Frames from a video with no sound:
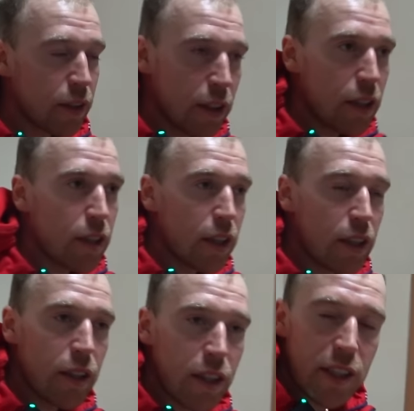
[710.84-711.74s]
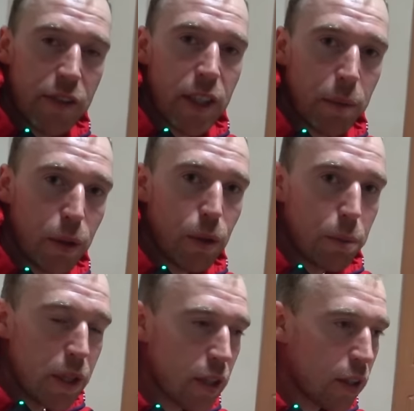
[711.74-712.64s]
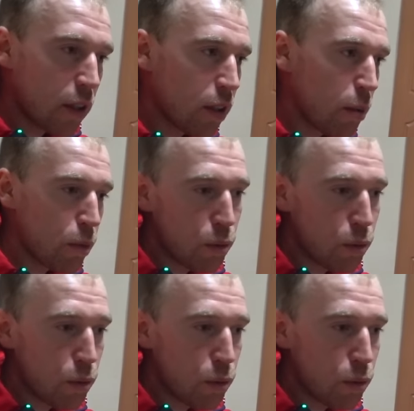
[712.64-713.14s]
не, не, не совсем такой быстрый, как там.